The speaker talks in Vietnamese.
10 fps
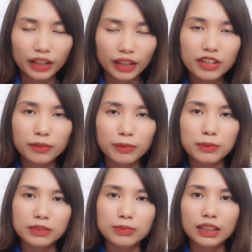cái việc mà
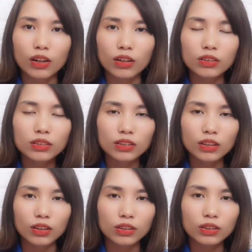mình mình có
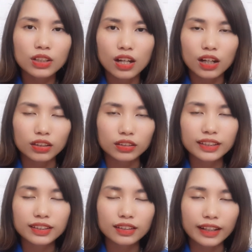có à,
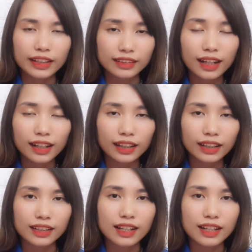cái để tăng
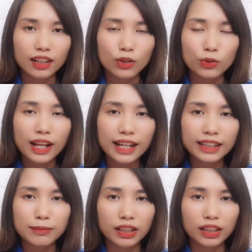cái tỷ lệ đậu
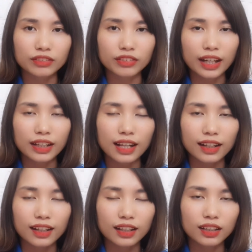thai thì mình cần phải là
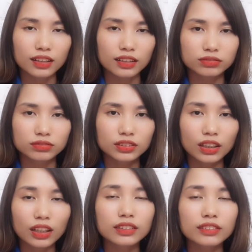à,
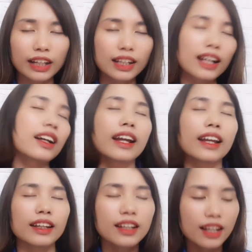cần phải là
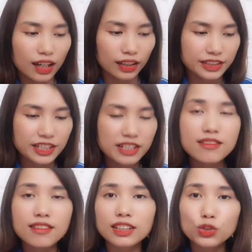cái cái chất
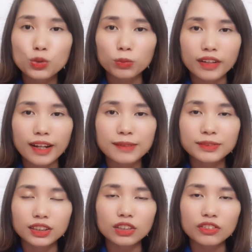lượng tinh trùng của
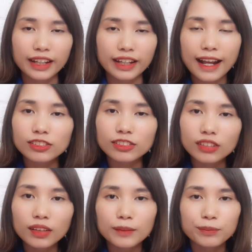nam giới nó phải cao
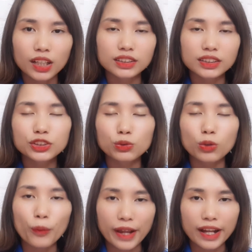nữa à, tinh trùng
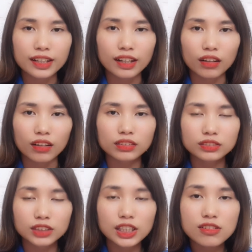có khỏe này có
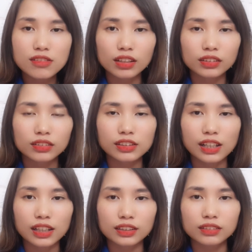chất lượng
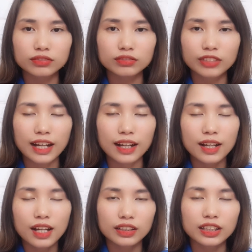và, và
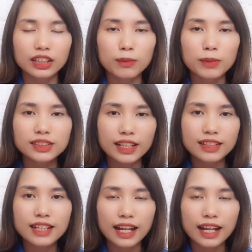thì nó mới dễ